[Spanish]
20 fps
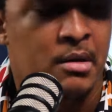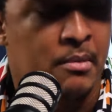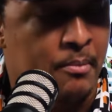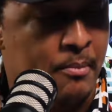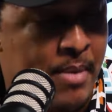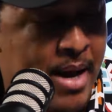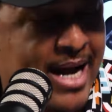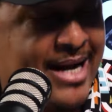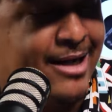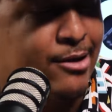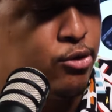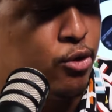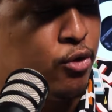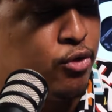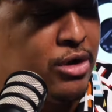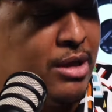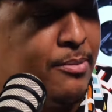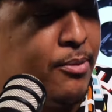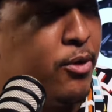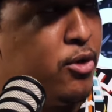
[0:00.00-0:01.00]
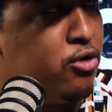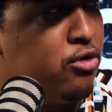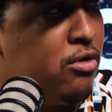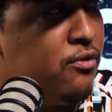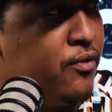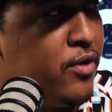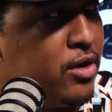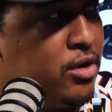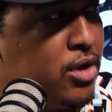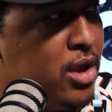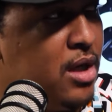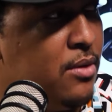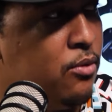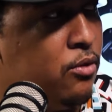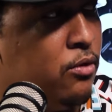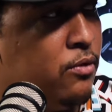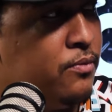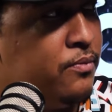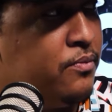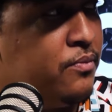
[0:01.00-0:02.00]
vean que tú eres un tipo no
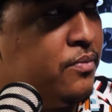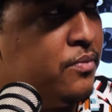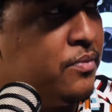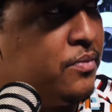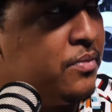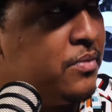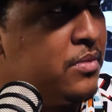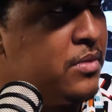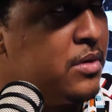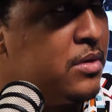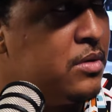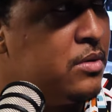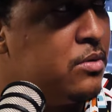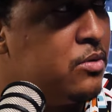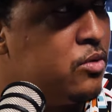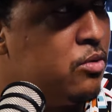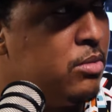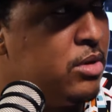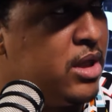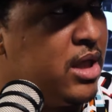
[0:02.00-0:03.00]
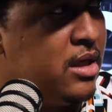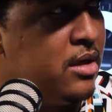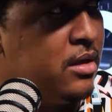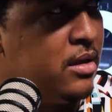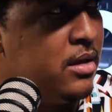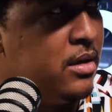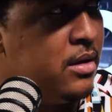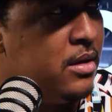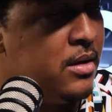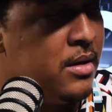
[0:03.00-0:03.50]
conflictivo me entiendes?